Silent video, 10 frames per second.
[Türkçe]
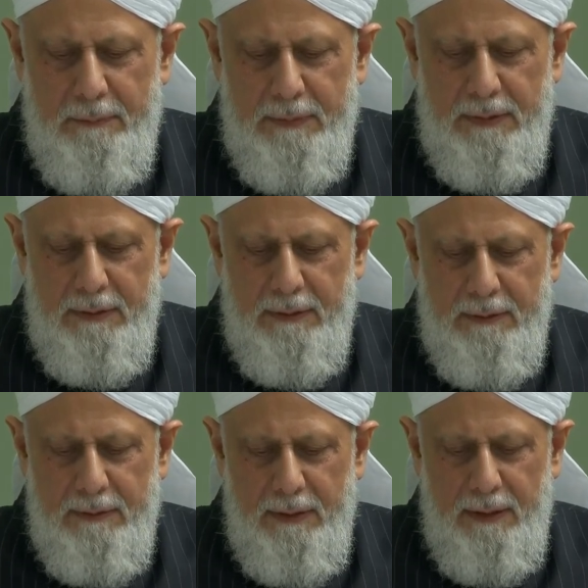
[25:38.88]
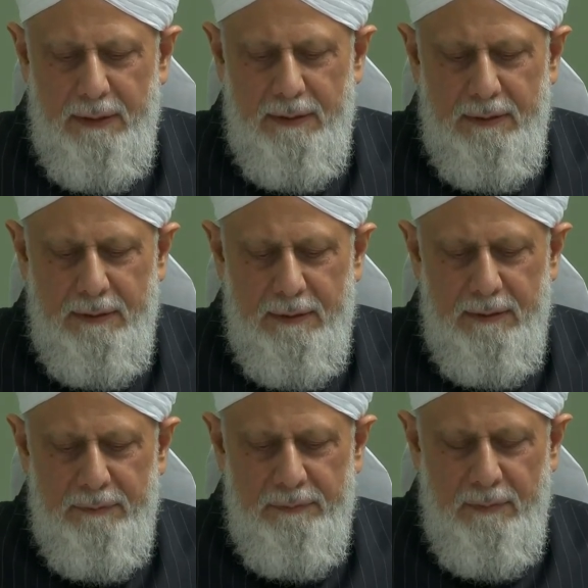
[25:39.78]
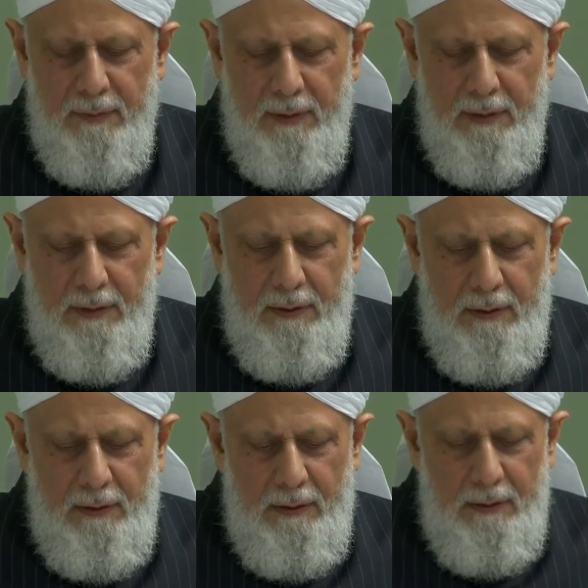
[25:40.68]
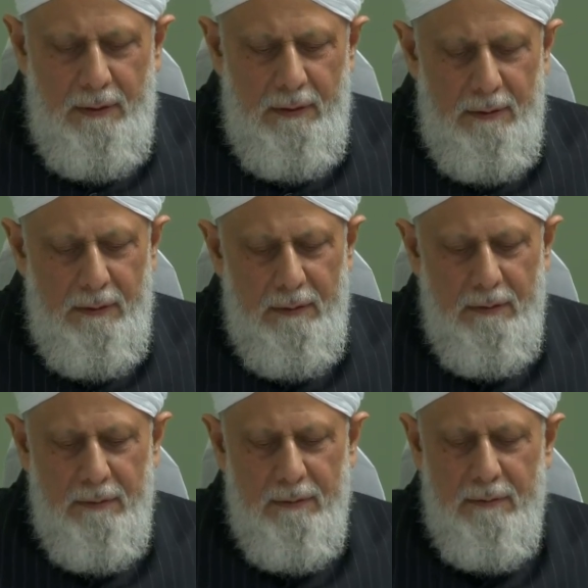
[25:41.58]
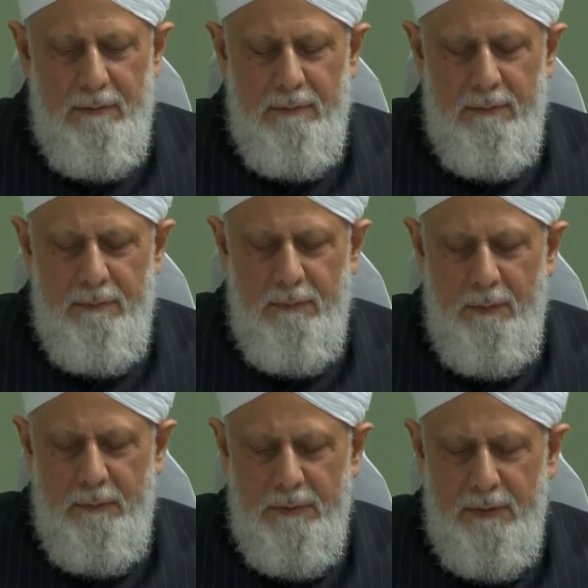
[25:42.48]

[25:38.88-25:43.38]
komploları için e, hazırlıklarına ve konuşmalarına devam ettiler.